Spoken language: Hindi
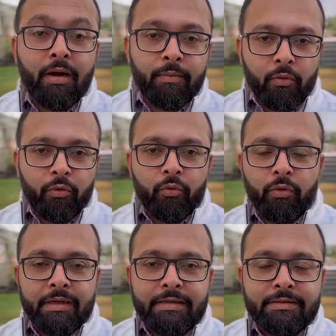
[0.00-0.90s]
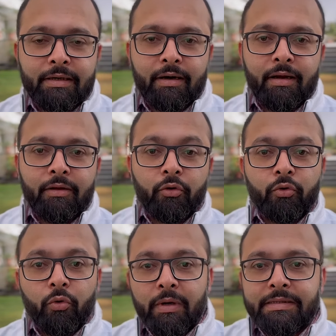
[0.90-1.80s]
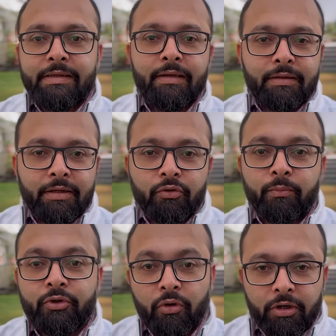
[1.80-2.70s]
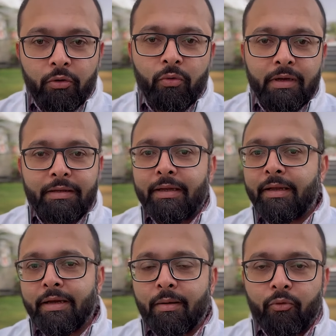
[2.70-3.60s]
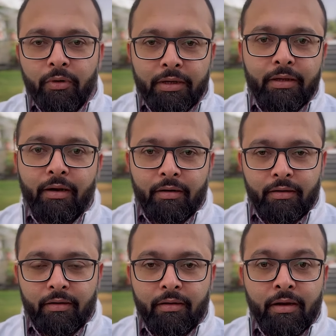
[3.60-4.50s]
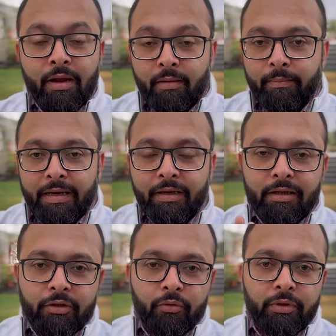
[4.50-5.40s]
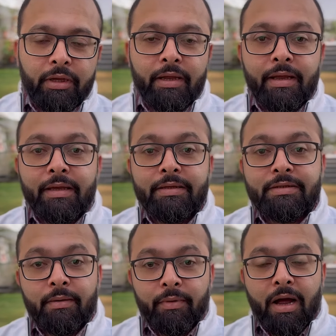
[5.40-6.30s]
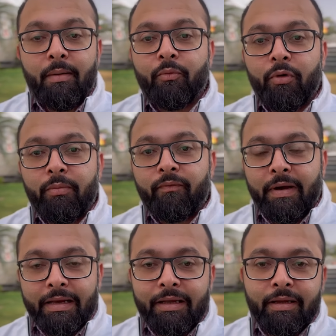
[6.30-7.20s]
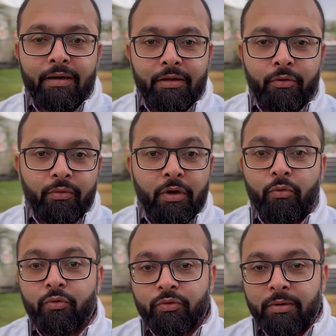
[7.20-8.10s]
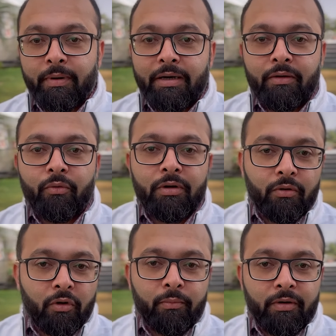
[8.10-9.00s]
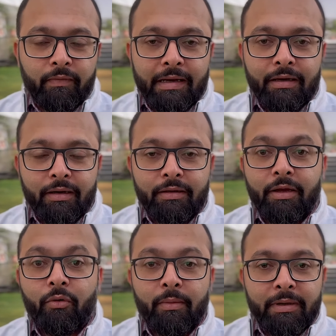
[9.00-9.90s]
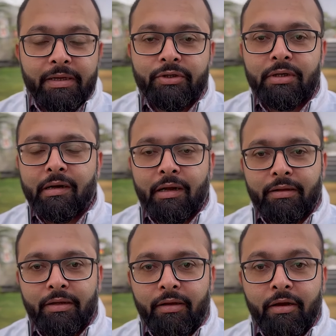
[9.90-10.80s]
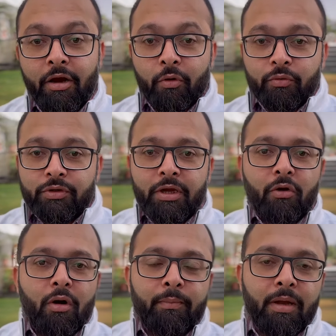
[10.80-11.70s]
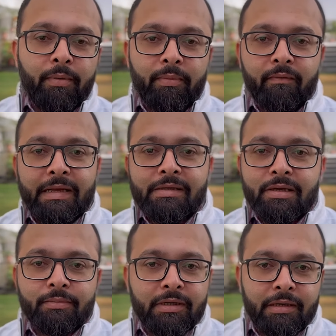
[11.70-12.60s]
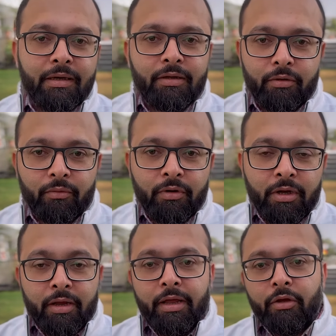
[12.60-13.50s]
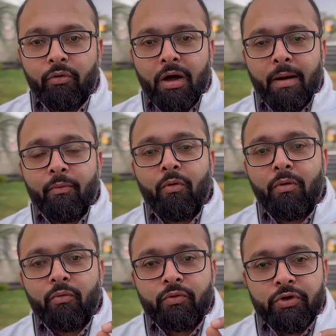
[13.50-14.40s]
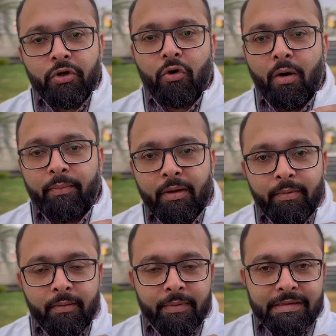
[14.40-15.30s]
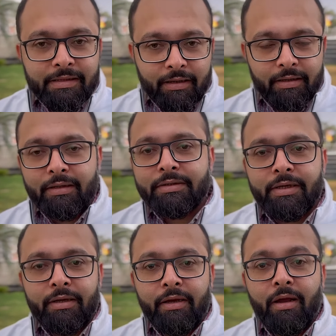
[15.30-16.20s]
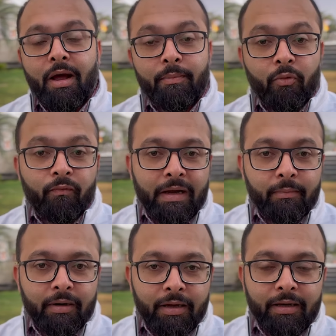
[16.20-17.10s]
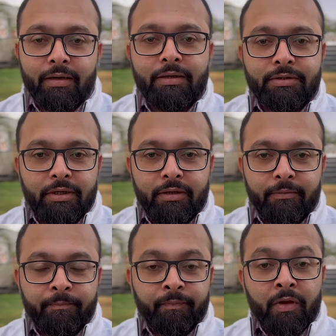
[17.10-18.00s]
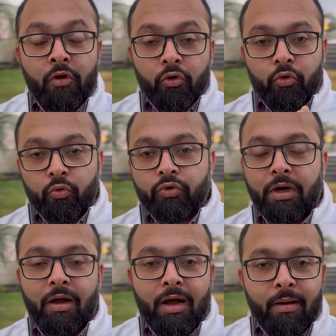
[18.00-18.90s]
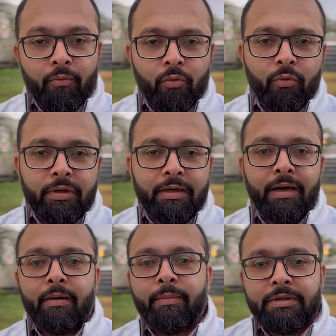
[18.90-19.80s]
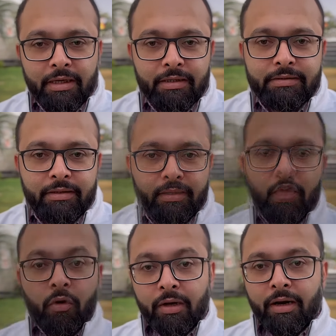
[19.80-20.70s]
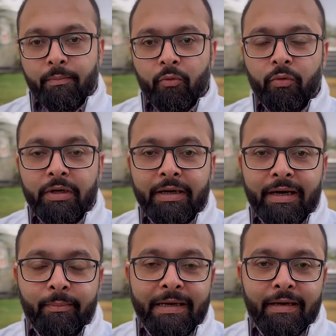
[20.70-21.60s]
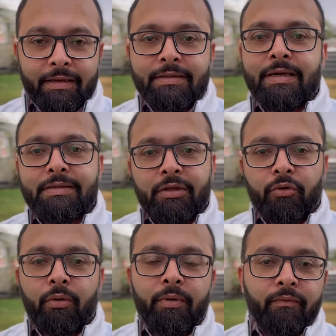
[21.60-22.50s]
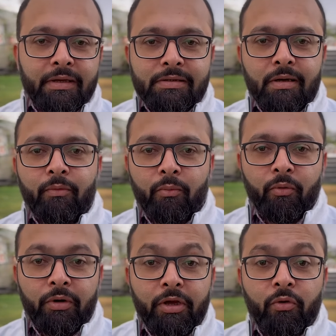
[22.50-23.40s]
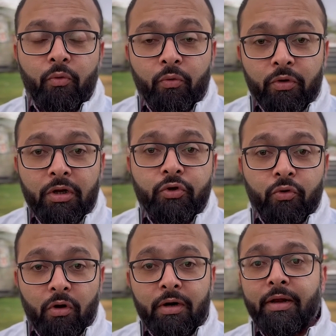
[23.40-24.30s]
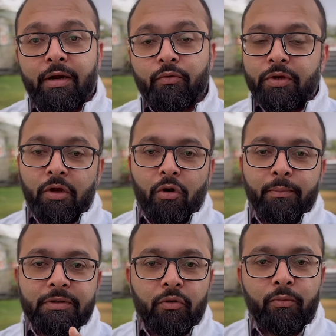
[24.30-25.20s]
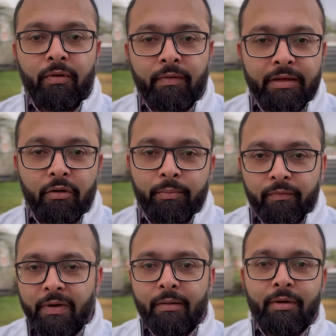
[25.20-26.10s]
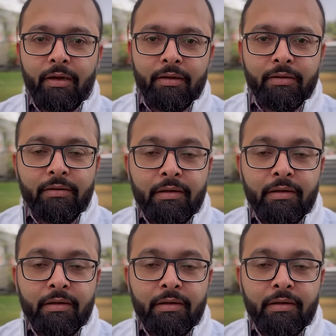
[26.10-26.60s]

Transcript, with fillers: आपका कोई कोर्ट केस चल रहा है तो दो ऐसी गलतियां जो मेजॉरिटी लोग करते हैं लेकिन आपको नहीं करनी है पहली गलती तो ये है कि जब आप कोई भी फाइलिंग करते हो या कोई दूसरी पार्टी कोई डॉक्यूमेंट फाइल करती है कोई एप्लीकेशन लगाती है उसकी एक कॉपी आप अपने वकील साहब से नहीं लेते हो एक तो आपको उसकी कॉपी अपने पास रखनी चाहिए आपको फाइल बना के रखनी चाहिए दूसरा आपको कोर्ट की डेट पे जाना चाहिए अगर अगर आप कोर्ट की डेट पे नहीं जा सकते हो तो अपने वकील साहब को बोल के कोर्ट का जो ऑर्डर है उसकी कॉपी ज़रूर मंगवाइए और अपनी फाइल में लगाइए